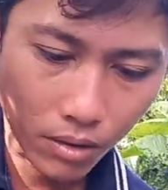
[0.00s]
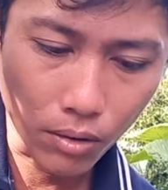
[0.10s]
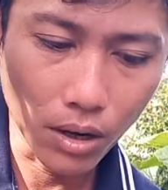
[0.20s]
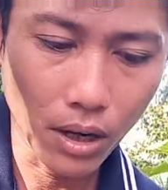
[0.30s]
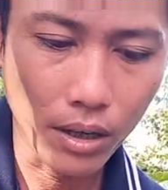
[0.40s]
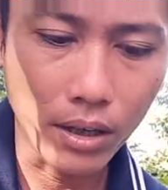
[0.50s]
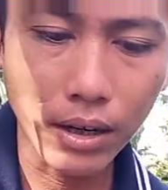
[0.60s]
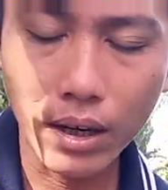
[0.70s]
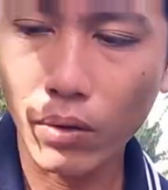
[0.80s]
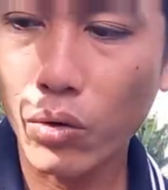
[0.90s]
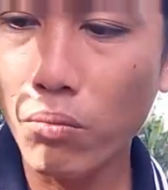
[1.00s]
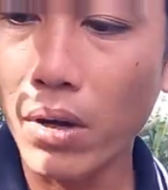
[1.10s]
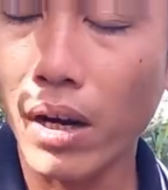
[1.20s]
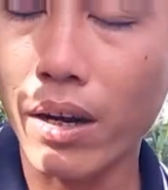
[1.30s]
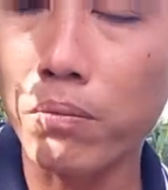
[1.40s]
còn à, những cái loại thuốc
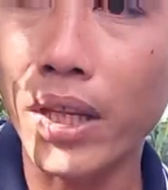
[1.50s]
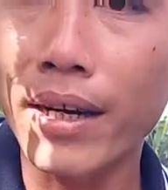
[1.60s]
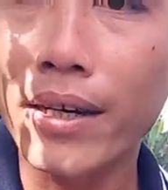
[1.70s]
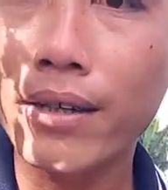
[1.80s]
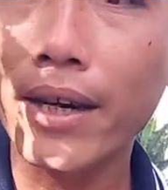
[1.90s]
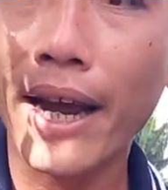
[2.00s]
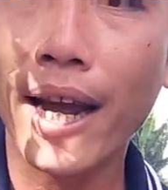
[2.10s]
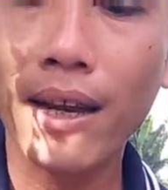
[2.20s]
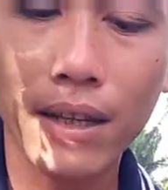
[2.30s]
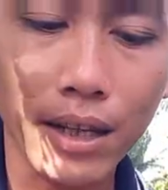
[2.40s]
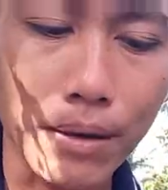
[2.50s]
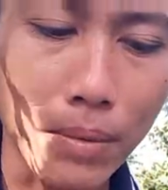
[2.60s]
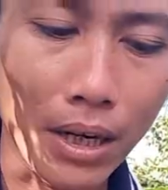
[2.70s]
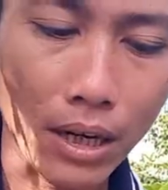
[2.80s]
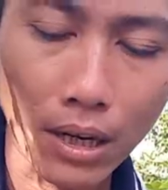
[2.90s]
mà ở công ty đưa ra thì
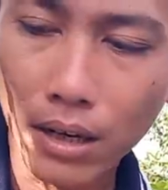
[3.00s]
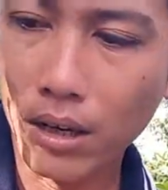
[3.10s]
mình à,